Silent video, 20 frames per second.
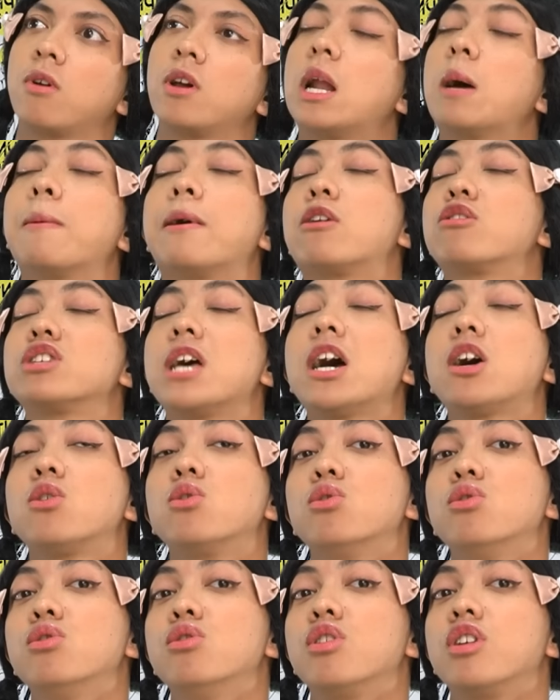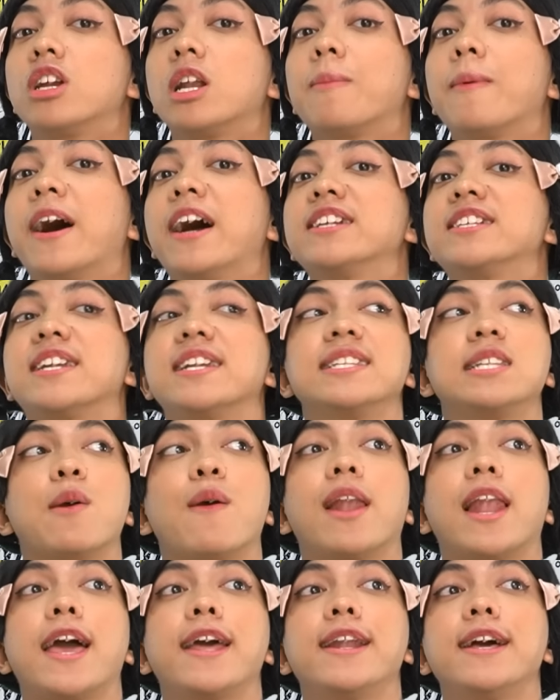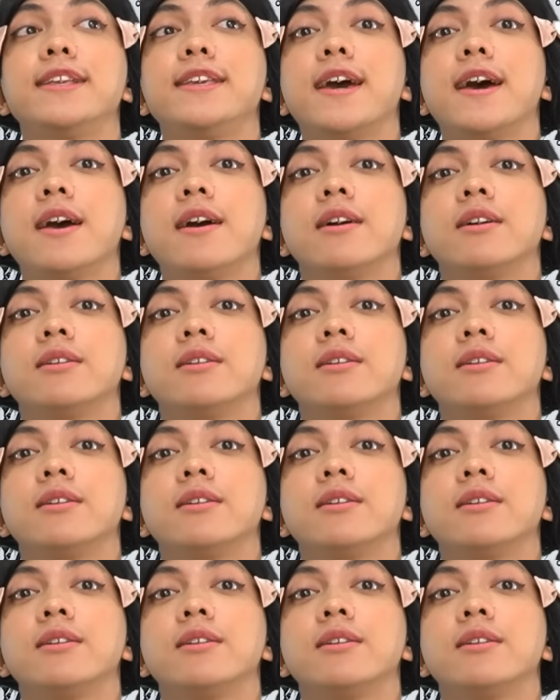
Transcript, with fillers: kenapa harus aku kenapa nggak cari cewek lain aja